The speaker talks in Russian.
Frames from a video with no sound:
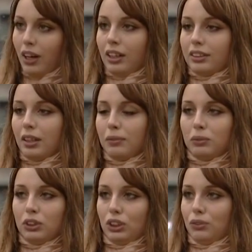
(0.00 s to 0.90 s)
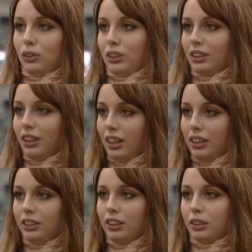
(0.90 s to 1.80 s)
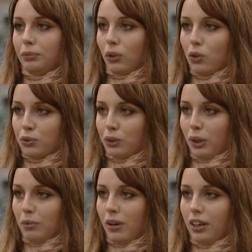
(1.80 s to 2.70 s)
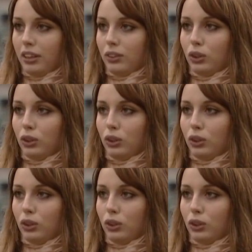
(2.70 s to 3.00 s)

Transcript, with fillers: э, там им ничего не дали, ни экипировки нормальной,